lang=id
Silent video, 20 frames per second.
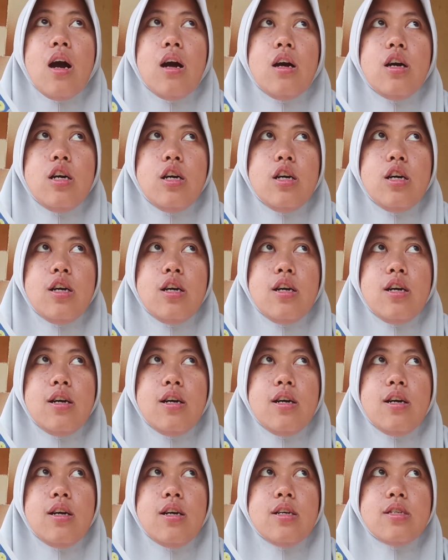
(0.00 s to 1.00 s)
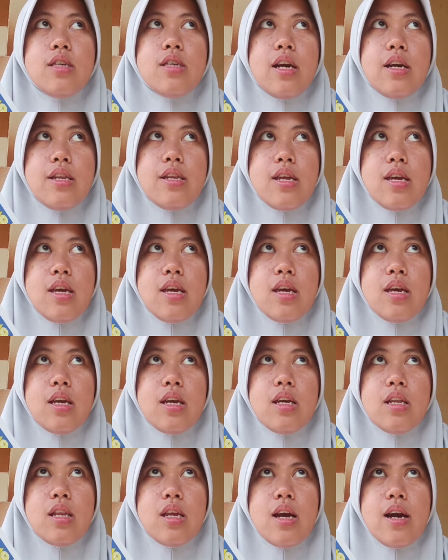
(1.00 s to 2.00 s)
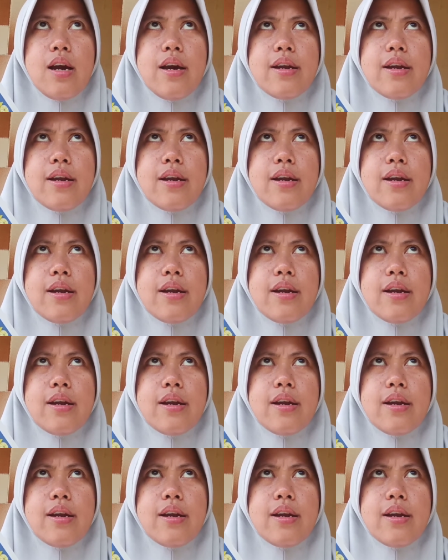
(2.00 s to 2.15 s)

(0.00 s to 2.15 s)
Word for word: uh, jadi ini